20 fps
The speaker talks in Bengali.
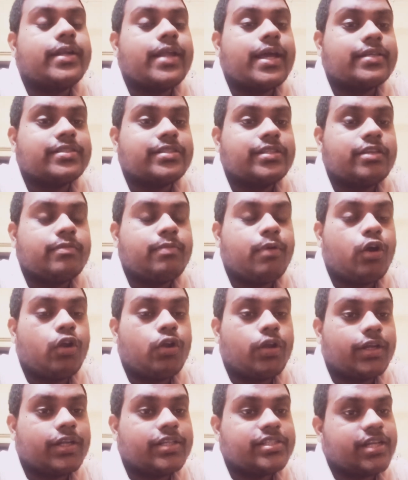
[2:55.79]
রিয়াকশনটি
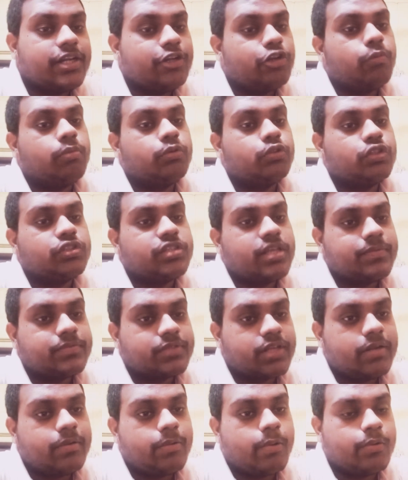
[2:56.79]
ভালো লাগলে চ্যানেলটা অবশ্যই
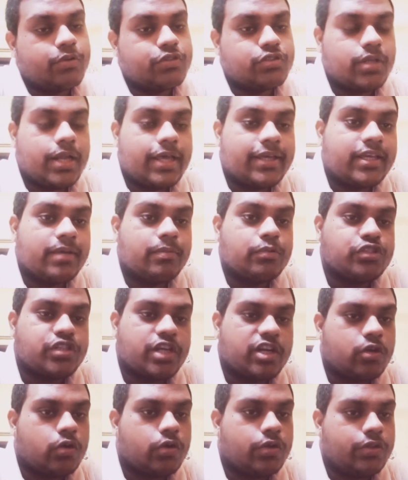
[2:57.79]
সাবস্ক্রাইব এবং লাইক এবং
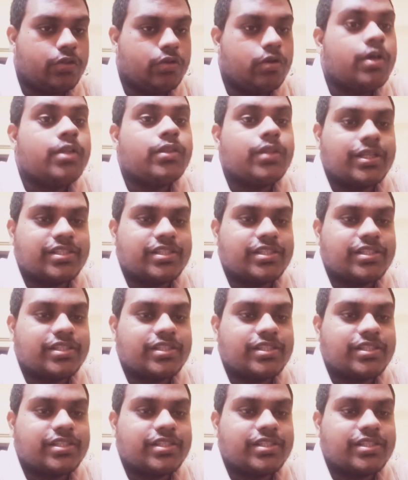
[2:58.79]
শেয়ার করে দিও